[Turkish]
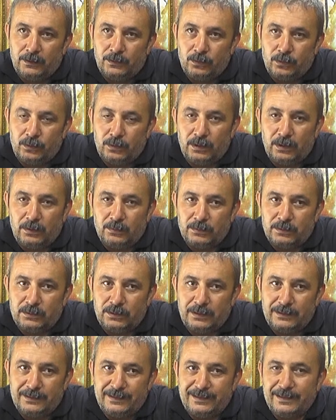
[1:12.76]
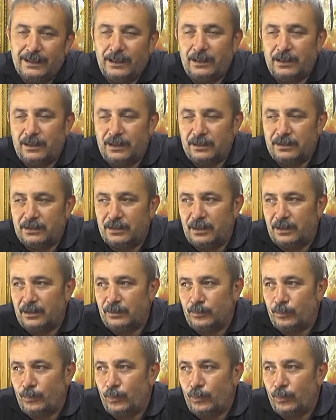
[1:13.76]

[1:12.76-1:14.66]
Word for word: Dükkanımızda dizel araçların